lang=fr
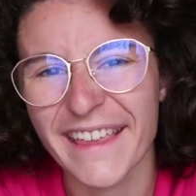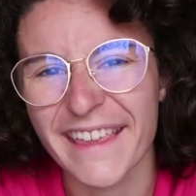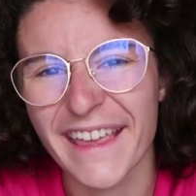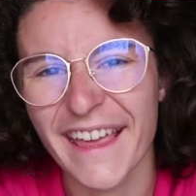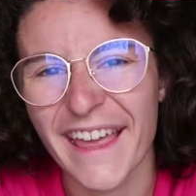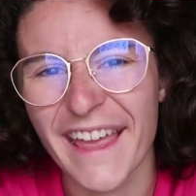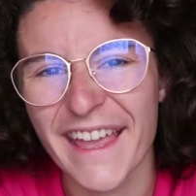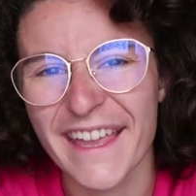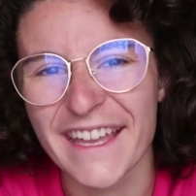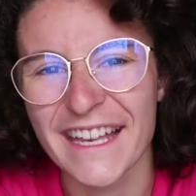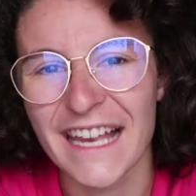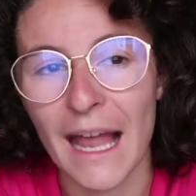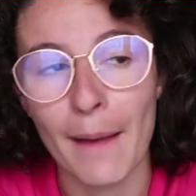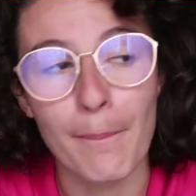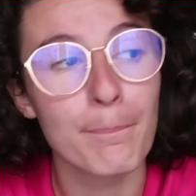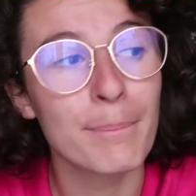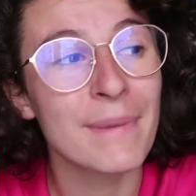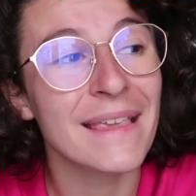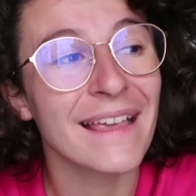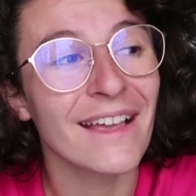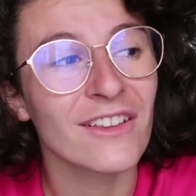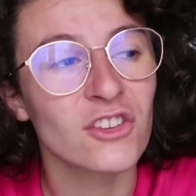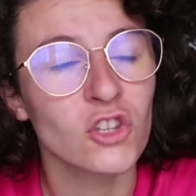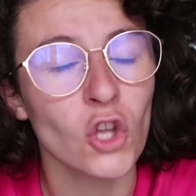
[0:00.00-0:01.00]
et ait la
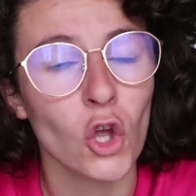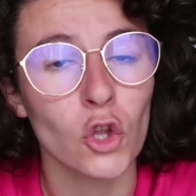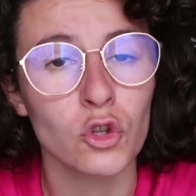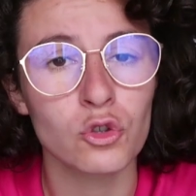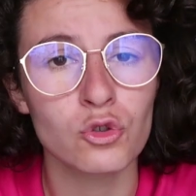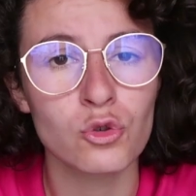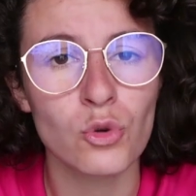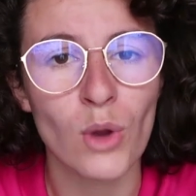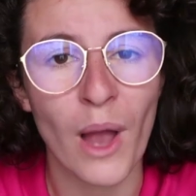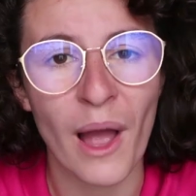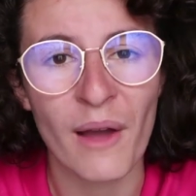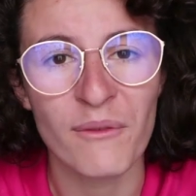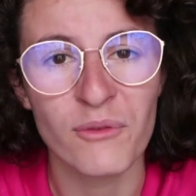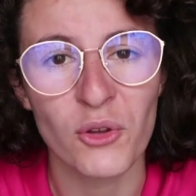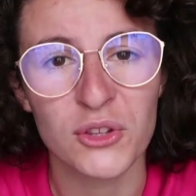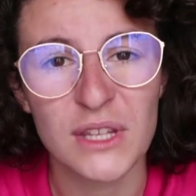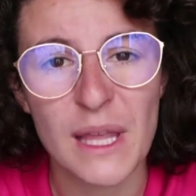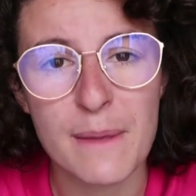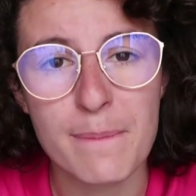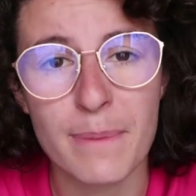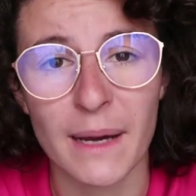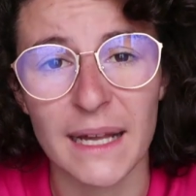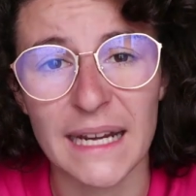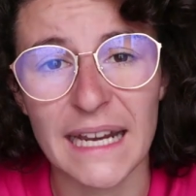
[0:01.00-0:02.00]
pire torture
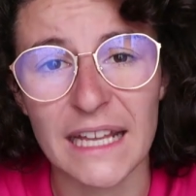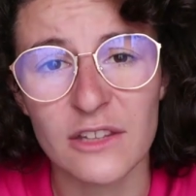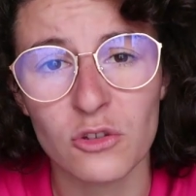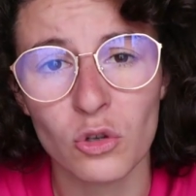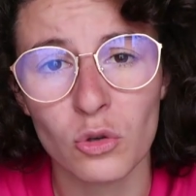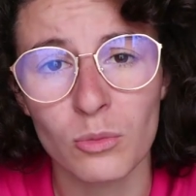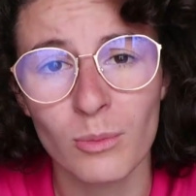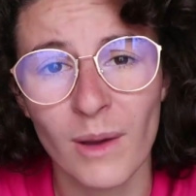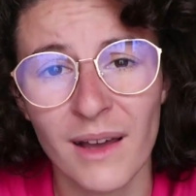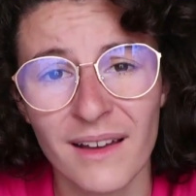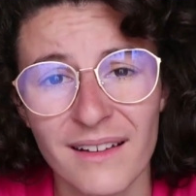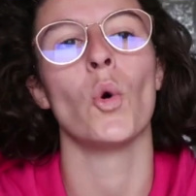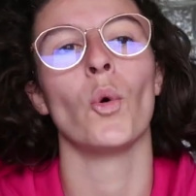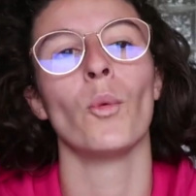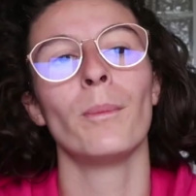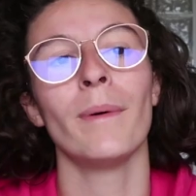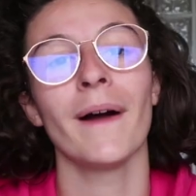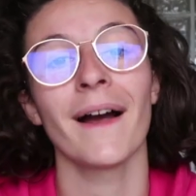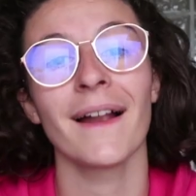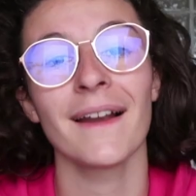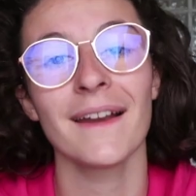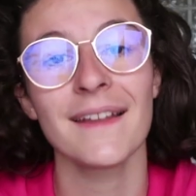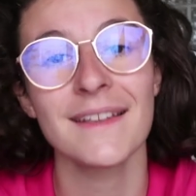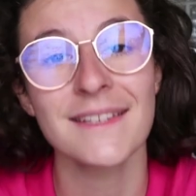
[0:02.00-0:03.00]
inventée par l'être humain. On
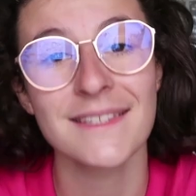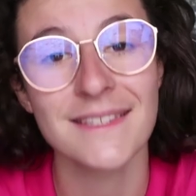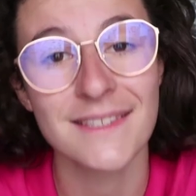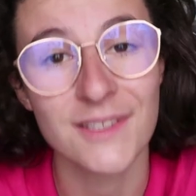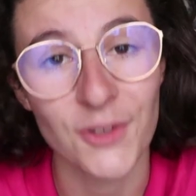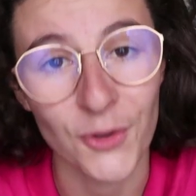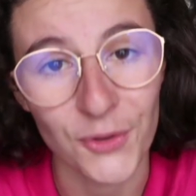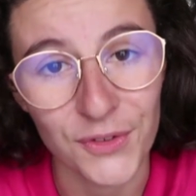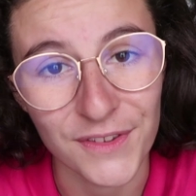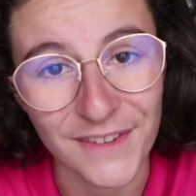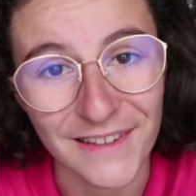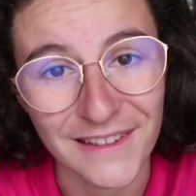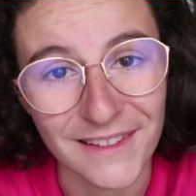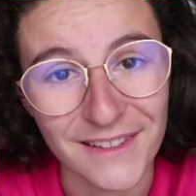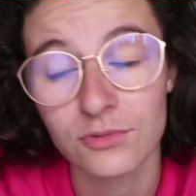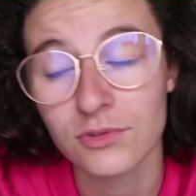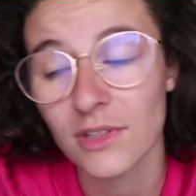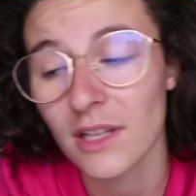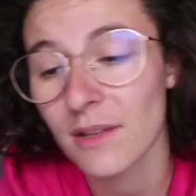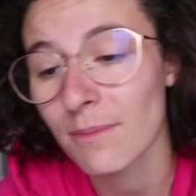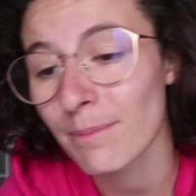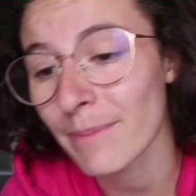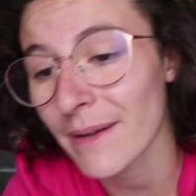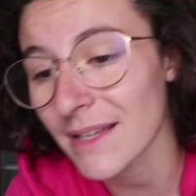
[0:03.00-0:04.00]
parlait santé. Vous
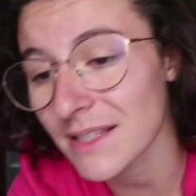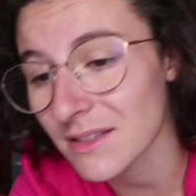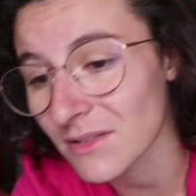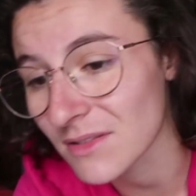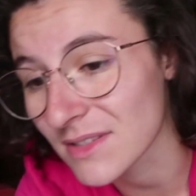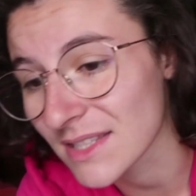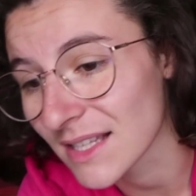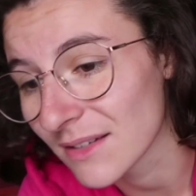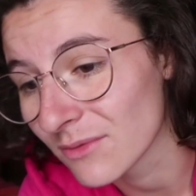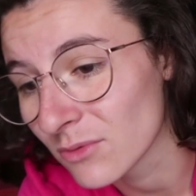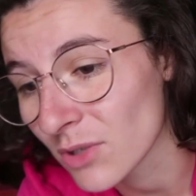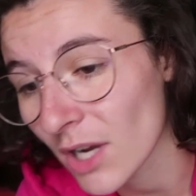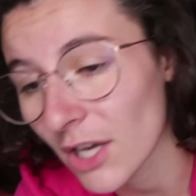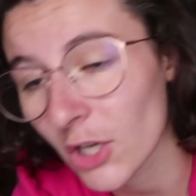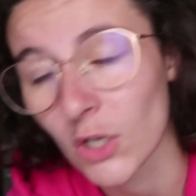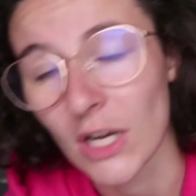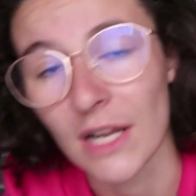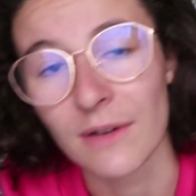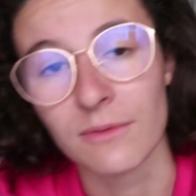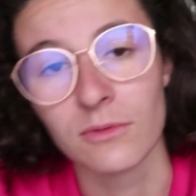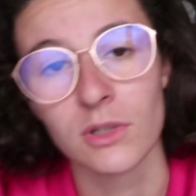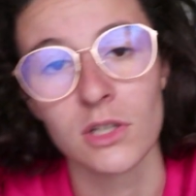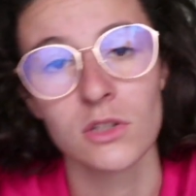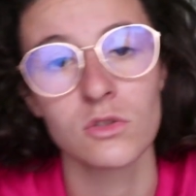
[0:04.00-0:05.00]
n'êtes pas sans savoir que
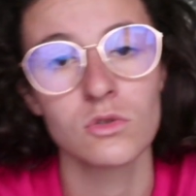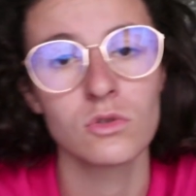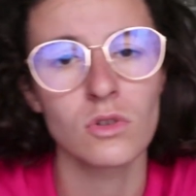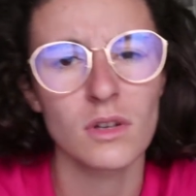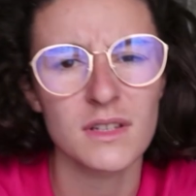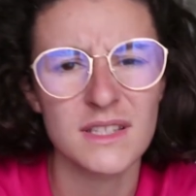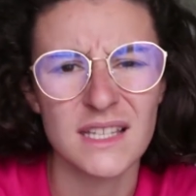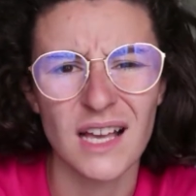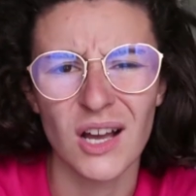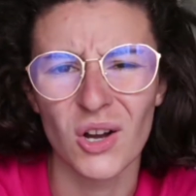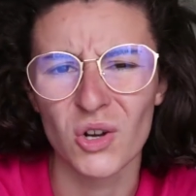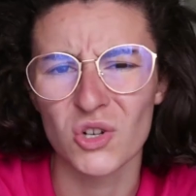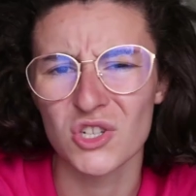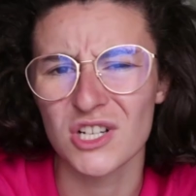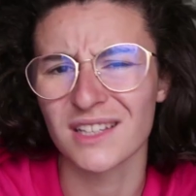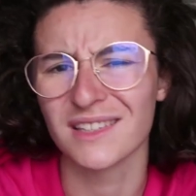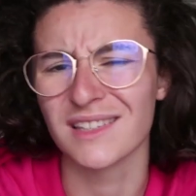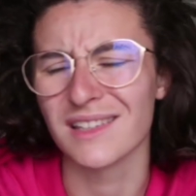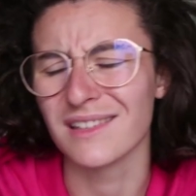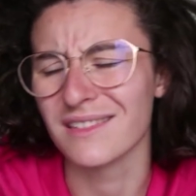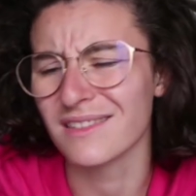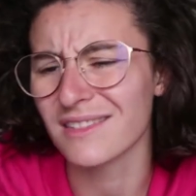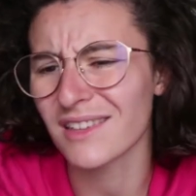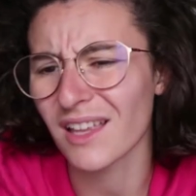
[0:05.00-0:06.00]
la voiture, ça
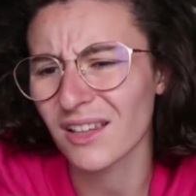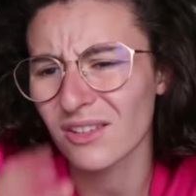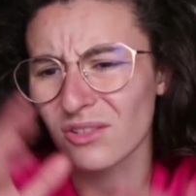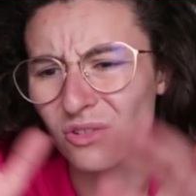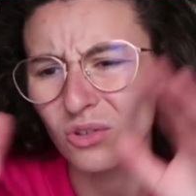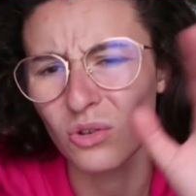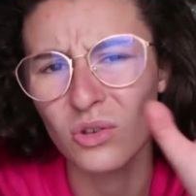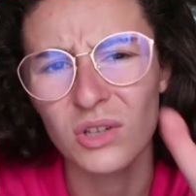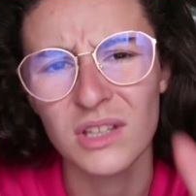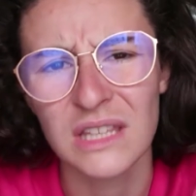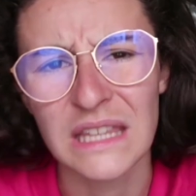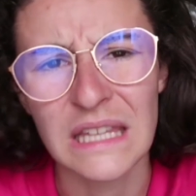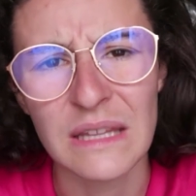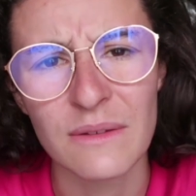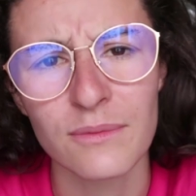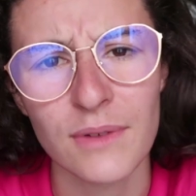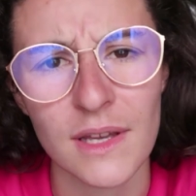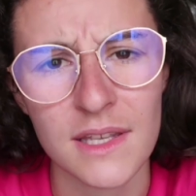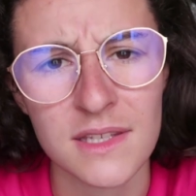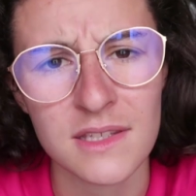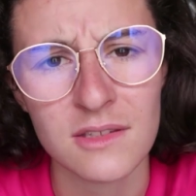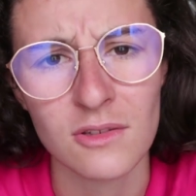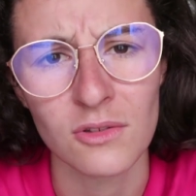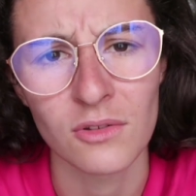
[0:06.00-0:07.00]
rejette des tas de trucs
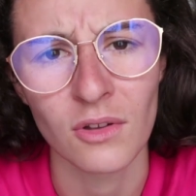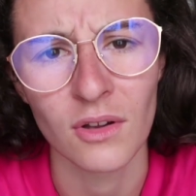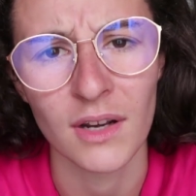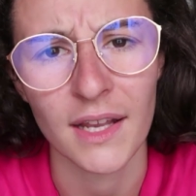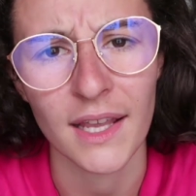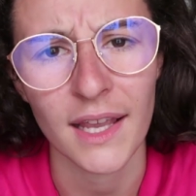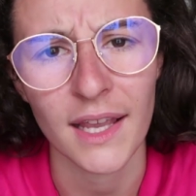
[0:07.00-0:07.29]
néfastes dans